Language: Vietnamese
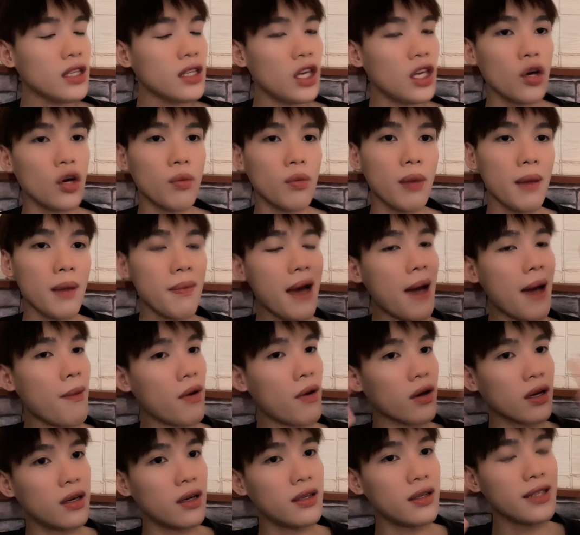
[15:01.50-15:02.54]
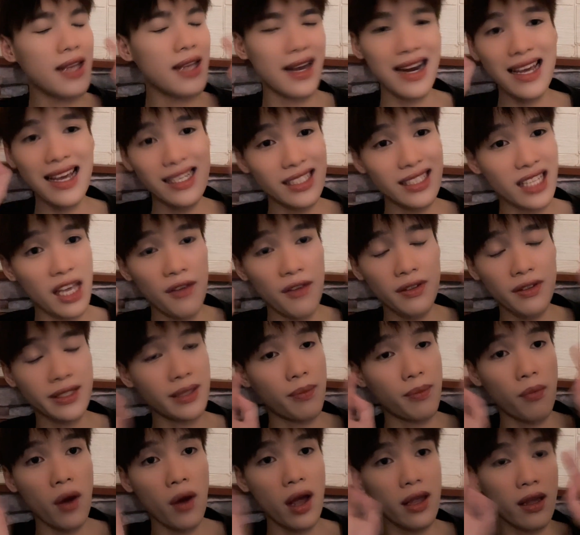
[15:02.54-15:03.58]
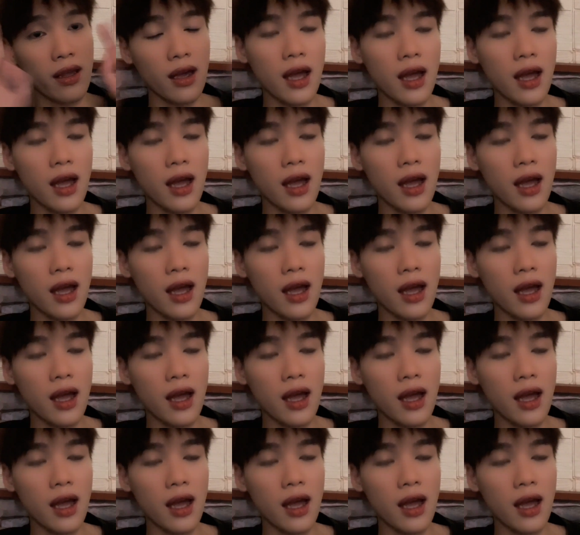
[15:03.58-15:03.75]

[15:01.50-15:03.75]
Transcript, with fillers: nhiều bye bye mọi người nhớ like share và subscribe cho